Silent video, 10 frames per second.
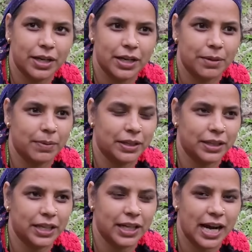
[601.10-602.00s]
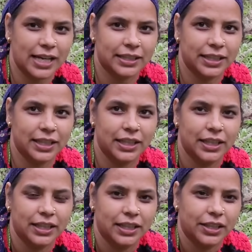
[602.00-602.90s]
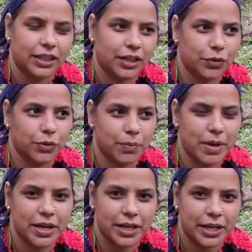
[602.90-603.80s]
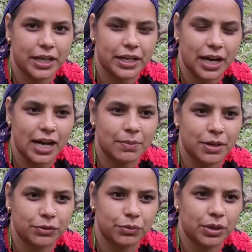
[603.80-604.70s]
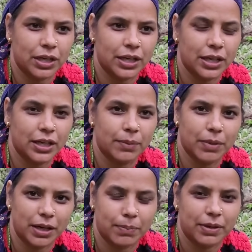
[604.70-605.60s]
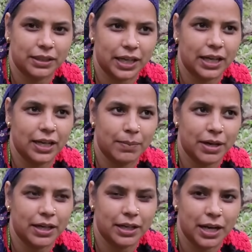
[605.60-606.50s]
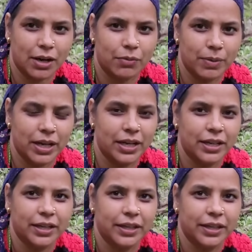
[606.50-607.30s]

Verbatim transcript: भी करनी पड़ती है घास की ठंड के महीने के लिए गाय भैंस के लिए बर्फ पड़ता है हमारे गाँव में